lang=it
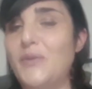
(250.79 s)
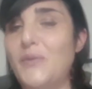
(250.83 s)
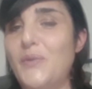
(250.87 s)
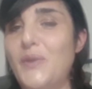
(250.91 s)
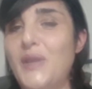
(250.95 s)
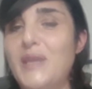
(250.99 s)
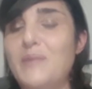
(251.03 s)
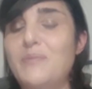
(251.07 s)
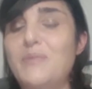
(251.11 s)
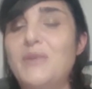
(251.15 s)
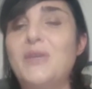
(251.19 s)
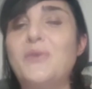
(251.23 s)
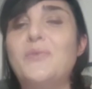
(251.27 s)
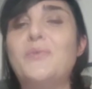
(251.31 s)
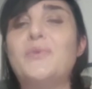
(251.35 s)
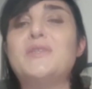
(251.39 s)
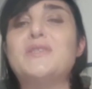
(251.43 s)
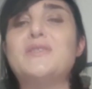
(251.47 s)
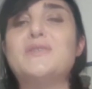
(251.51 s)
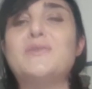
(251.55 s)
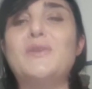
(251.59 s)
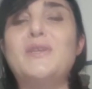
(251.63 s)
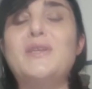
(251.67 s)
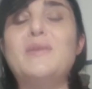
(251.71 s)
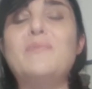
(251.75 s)
Noemi in
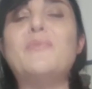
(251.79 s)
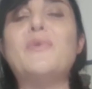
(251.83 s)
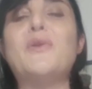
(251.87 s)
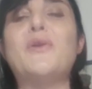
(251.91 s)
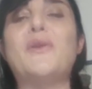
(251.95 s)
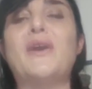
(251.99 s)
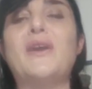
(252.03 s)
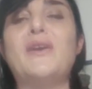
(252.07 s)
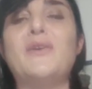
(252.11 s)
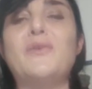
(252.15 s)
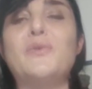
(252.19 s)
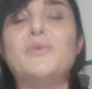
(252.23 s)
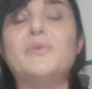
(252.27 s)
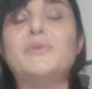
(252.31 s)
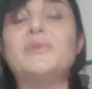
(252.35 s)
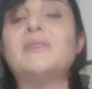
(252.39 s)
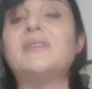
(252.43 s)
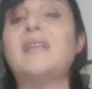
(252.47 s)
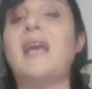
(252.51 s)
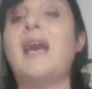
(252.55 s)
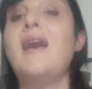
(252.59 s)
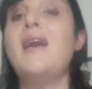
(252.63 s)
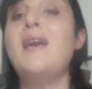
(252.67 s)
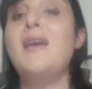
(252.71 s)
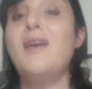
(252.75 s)
questo libro
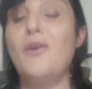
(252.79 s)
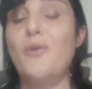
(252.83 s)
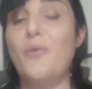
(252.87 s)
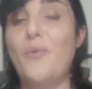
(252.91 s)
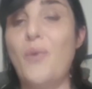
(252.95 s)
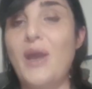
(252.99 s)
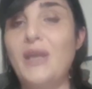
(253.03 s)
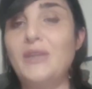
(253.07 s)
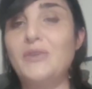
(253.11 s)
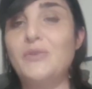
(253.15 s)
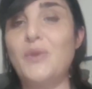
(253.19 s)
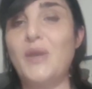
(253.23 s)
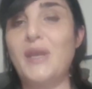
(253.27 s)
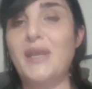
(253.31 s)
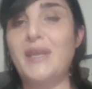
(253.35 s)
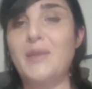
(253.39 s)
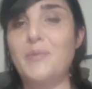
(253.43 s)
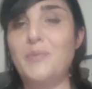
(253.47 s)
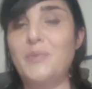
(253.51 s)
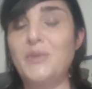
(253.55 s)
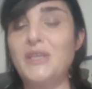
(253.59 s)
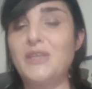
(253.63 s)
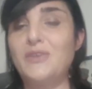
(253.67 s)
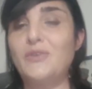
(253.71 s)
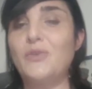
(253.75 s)
racconta quando ha
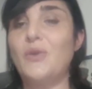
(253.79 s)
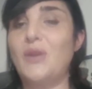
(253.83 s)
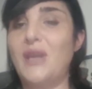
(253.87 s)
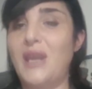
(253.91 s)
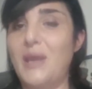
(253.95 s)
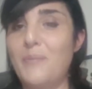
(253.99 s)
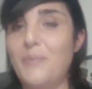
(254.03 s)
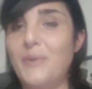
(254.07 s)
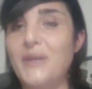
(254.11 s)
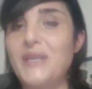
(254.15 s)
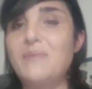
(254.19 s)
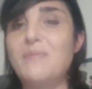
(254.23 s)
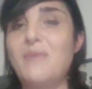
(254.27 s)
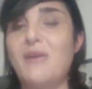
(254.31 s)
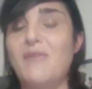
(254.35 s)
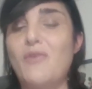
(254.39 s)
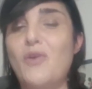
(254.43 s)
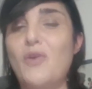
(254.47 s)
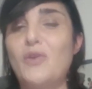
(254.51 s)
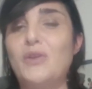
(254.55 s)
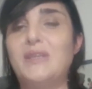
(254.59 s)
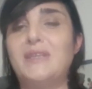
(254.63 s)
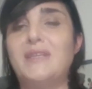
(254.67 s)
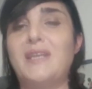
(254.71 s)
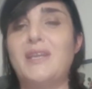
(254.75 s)
capito, la prima
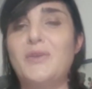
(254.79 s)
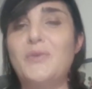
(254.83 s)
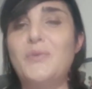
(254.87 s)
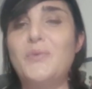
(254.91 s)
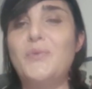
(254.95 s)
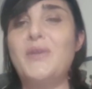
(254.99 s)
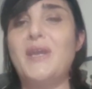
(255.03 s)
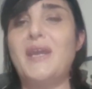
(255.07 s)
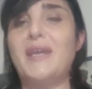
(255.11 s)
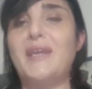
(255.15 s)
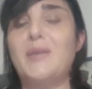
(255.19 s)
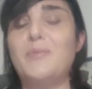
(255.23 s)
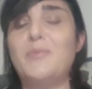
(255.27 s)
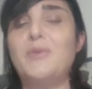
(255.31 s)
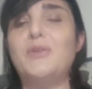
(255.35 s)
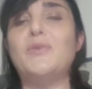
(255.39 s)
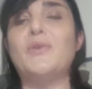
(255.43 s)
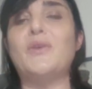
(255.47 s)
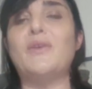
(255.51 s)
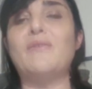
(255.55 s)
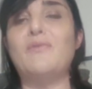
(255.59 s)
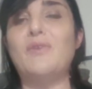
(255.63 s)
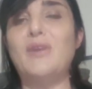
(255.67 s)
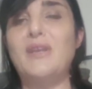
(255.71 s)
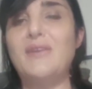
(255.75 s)
volta in cui ha
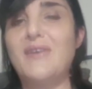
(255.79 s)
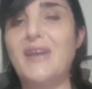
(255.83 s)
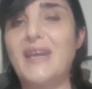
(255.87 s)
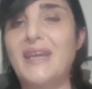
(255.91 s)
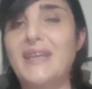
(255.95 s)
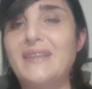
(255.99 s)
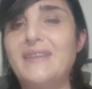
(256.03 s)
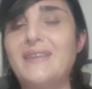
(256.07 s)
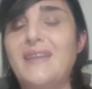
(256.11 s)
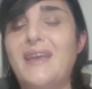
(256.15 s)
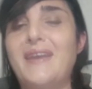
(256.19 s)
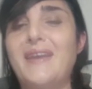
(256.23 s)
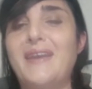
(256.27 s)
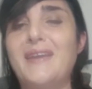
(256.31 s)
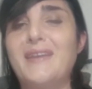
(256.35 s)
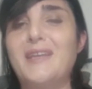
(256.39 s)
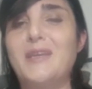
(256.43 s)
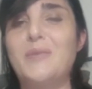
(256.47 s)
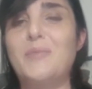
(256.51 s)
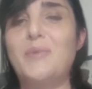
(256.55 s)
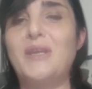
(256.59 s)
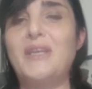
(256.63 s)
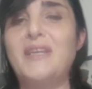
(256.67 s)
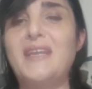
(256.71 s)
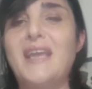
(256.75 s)
capito che voleva cantare
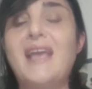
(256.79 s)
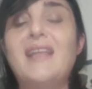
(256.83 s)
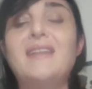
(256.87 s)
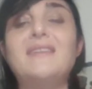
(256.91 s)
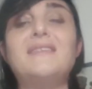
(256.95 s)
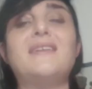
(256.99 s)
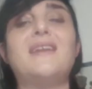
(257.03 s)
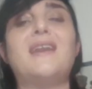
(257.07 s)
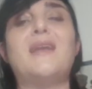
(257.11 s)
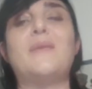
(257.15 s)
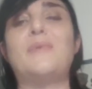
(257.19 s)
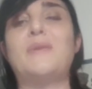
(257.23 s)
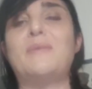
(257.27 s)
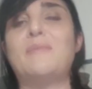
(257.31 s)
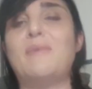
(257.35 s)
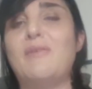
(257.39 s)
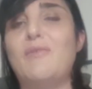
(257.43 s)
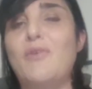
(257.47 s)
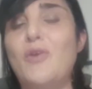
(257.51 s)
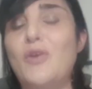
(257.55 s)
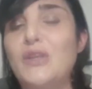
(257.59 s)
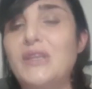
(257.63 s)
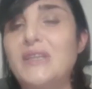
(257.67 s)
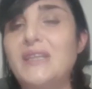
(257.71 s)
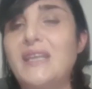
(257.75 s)
anche per gli altri, la prima
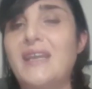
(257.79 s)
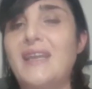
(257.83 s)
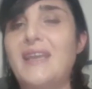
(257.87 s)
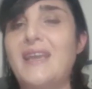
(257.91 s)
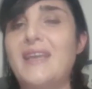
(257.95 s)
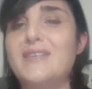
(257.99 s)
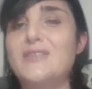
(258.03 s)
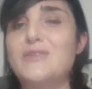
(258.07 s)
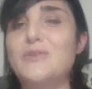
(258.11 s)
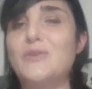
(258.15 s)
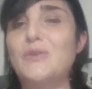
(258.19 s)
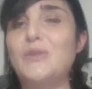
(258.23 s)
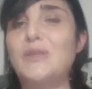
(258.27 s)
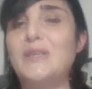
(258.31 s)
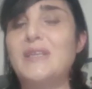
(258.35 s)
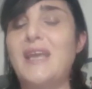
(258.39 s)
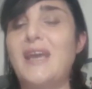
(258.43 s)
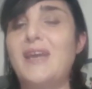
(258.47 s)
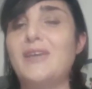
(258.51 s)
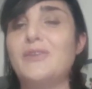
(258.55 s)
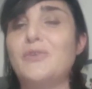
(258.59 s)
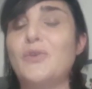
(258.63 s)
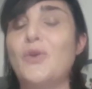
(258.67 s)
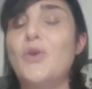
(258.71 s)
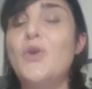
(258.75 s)
volta che ha
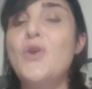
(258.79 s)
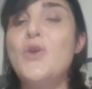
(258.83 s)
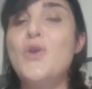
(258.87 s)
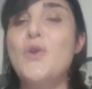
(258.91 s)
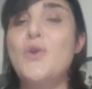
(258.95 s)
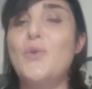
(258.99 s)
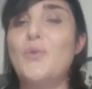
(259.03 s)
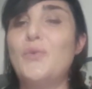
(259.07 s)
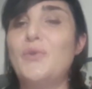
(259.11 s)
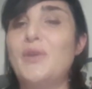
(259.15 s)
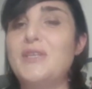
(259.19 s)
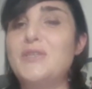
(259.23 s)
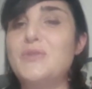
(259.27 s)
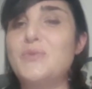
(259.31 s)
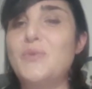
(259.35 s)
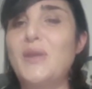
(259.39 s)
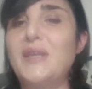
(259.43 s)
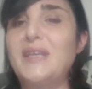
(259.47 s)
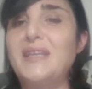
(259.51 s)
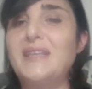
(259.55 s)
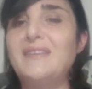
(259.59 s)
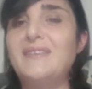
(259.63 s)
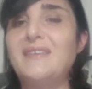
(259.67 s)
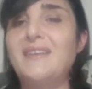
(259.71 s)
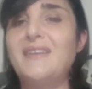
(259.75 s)
ascoltato una sua
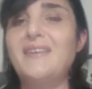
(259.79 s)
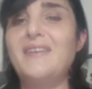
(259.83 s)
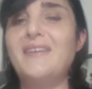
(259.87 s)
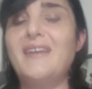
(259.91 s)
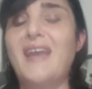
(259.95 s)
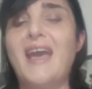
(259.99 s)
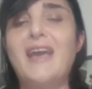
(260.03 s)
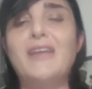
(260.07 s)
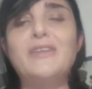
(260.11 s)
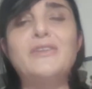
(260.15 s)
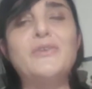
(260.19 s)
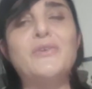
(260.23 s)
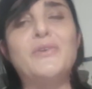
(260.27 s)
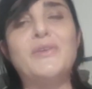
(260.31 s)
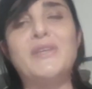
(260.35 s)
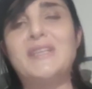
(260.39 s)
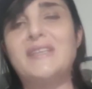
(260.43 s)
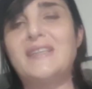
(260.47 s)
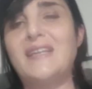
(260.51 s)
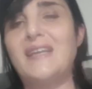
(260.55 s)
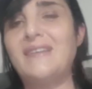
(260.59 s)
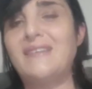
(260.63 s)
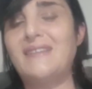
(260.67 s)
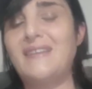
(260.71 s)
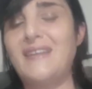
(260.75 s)
hit in radio
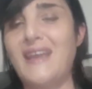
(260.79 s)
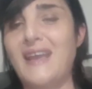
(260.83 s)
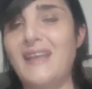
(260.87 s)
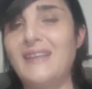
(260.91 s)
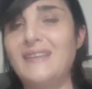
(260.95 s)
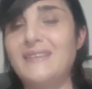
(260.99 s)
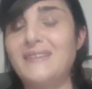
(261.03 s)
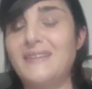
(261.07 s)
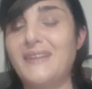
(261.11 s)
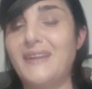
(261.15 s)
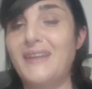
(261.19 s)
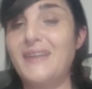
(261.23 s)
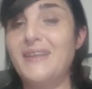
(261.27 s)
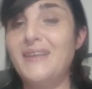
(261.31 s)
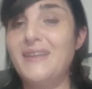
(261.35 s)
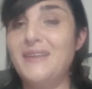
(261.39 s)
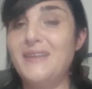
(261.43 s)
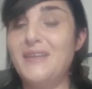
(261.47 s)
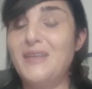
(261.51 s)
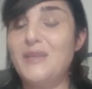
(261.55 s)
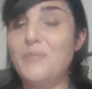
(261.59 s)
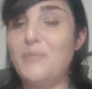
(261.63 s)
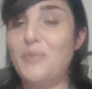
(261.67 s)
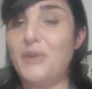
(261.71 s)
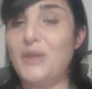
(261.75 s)
e tante altre
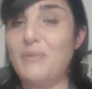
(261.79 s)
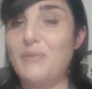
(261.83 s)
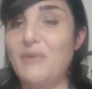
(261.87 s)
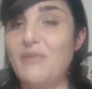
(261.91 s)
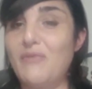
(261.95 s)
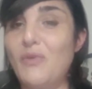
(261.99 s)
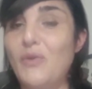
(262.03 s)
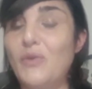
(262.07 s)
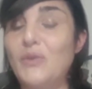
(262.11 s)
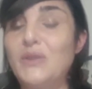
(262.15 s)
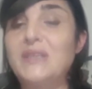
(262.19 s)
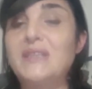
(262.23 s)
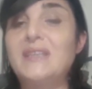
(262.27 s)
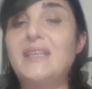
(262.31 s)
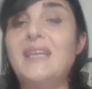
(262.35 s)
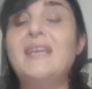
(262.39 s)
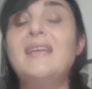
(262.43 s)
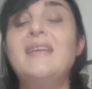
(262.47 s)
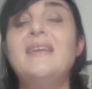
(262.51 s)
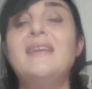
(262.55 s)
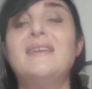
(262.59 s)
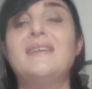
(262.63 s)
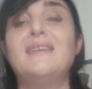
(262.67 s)
prime volte.